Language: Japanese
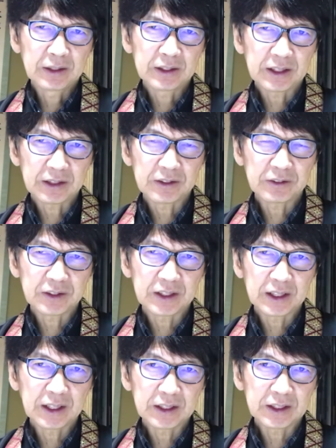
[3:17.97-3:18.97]
しかしその
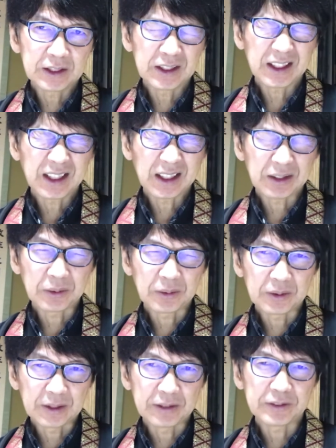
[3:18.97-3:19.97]
市街地に近いとこ
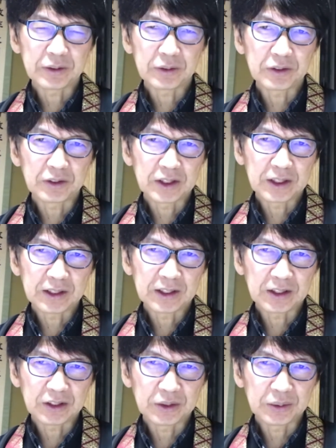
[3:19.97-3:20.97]
ろでそれこそ自転
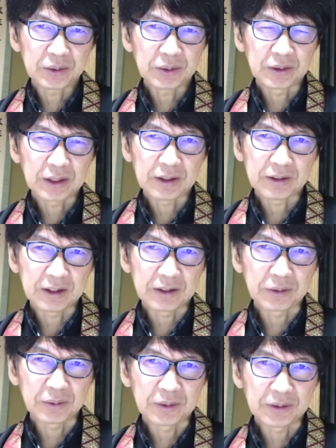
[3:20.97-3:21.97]
車でヒューッと行けるような
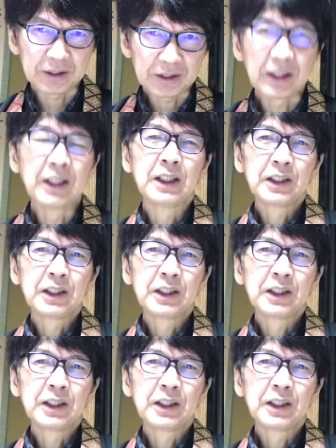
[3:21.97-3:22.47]
ところに、